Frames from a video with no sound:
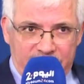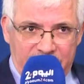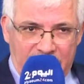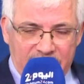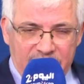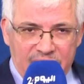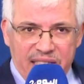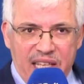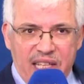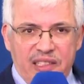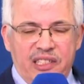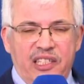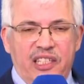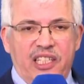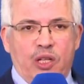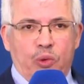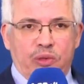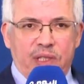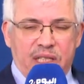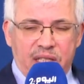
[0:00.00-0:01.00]
تحت
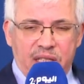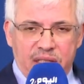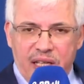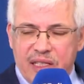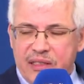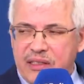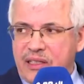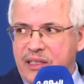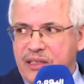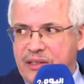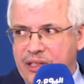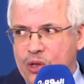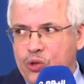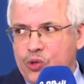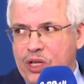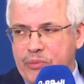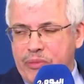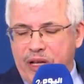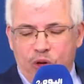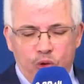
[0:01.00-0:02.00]
تأثير وتحت ضغط
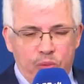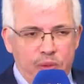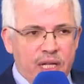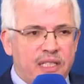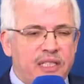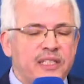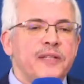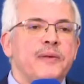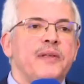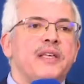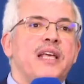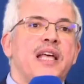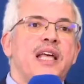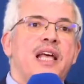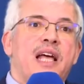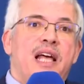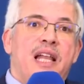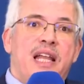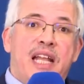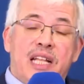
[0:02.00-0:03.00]
تكنولوجيا المعلومات
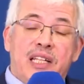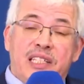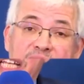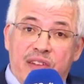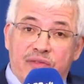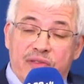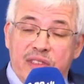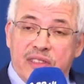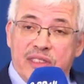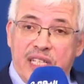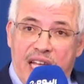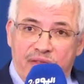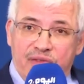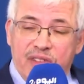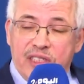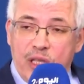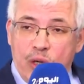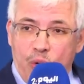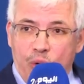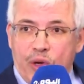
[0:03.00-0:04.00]
لأن تعرف
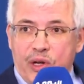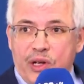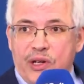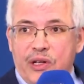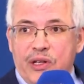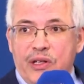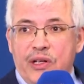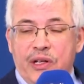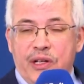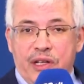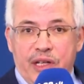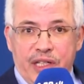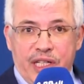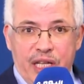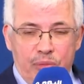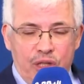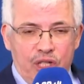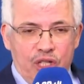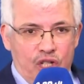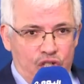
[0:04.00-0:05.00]
تطور آه،
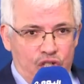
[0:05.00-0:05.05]
كبير